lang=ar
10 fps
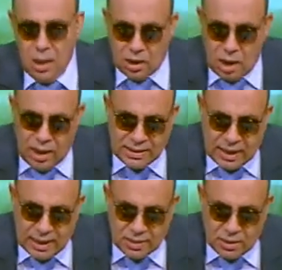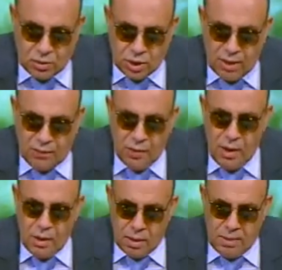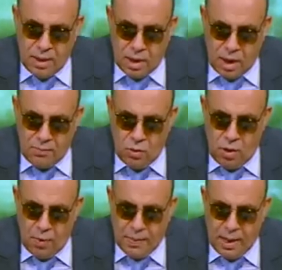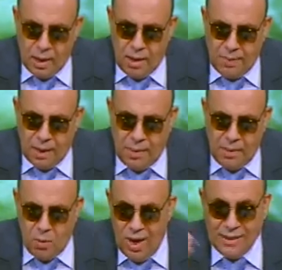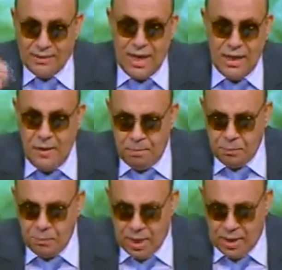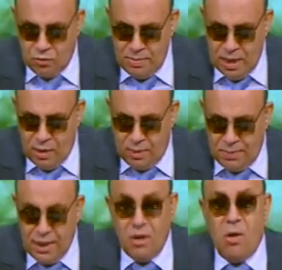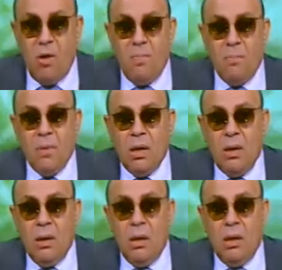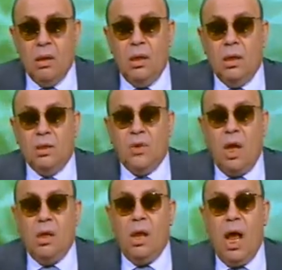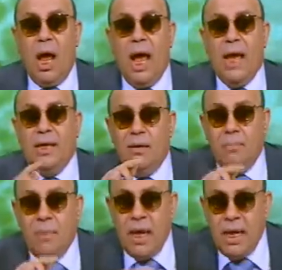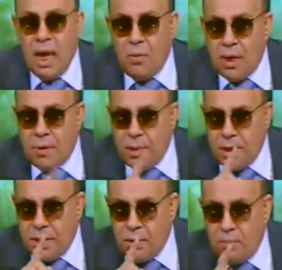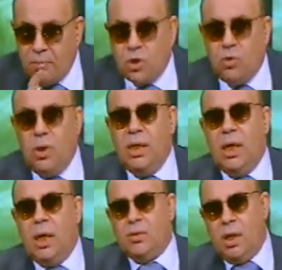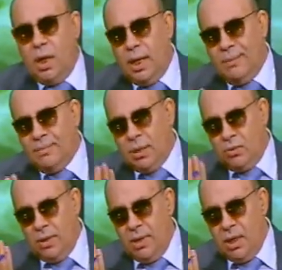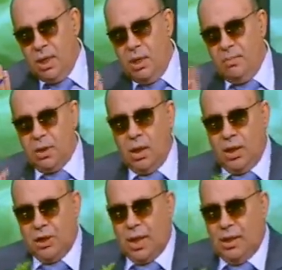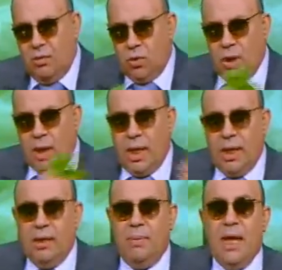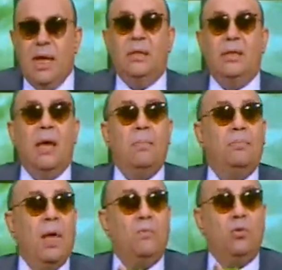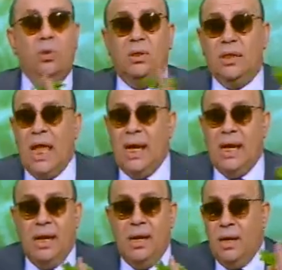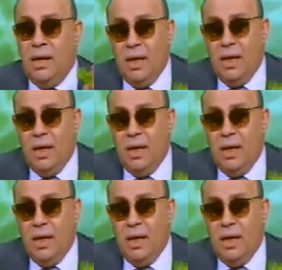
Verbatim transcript: يطلع الزكاه 26000 ربنا كرمه جاب جاب كام او واحد تاني عنده 140 جرام يطلع عن ال 140 جرام مش يقول لي اطلع ال 85 ما طلعش عليهم واطلع عن الباقي ده ده منتهى الـ